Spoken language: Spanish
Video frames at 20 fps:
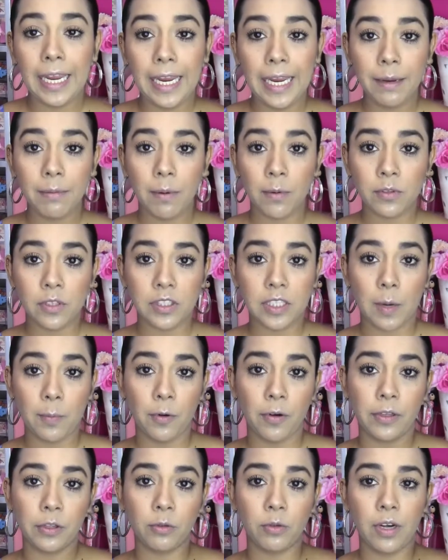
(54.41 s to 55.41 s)
y vamos a estar
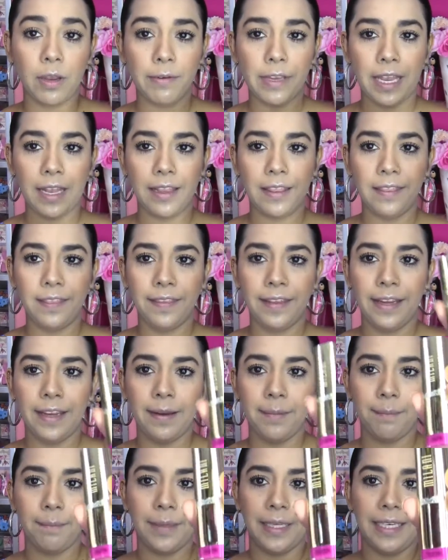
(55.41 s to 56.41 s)
probando un labial
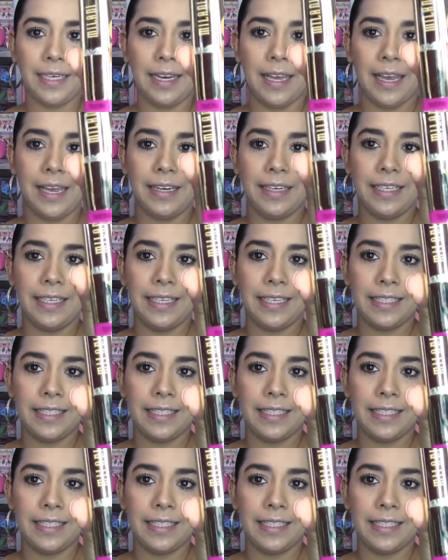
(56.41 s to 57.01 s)
de Milani.